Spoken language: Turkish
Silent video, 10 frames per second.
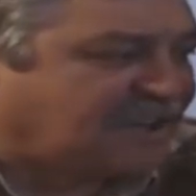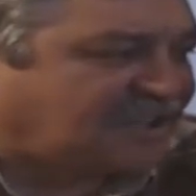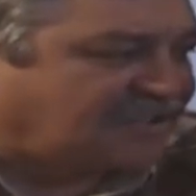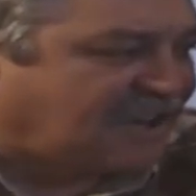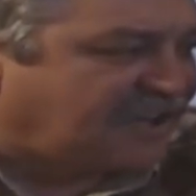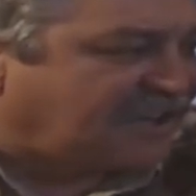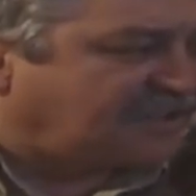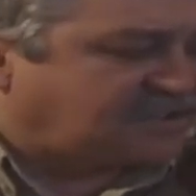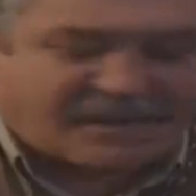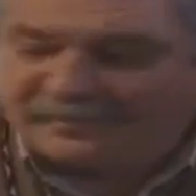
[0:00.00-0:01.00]
birkaç tane
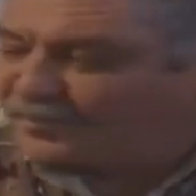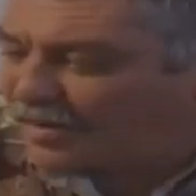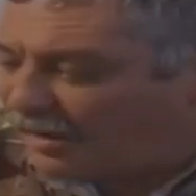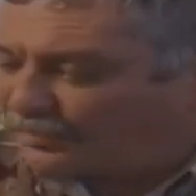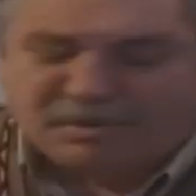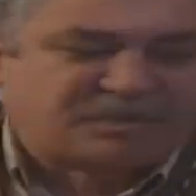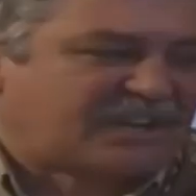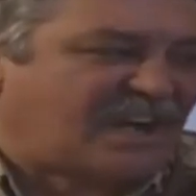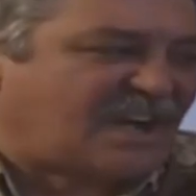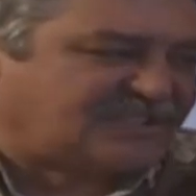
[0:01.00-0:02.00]
enişte.
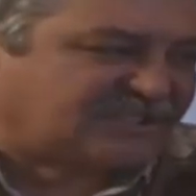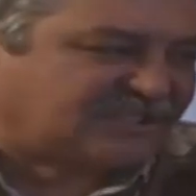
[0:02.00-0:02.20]
Bozaya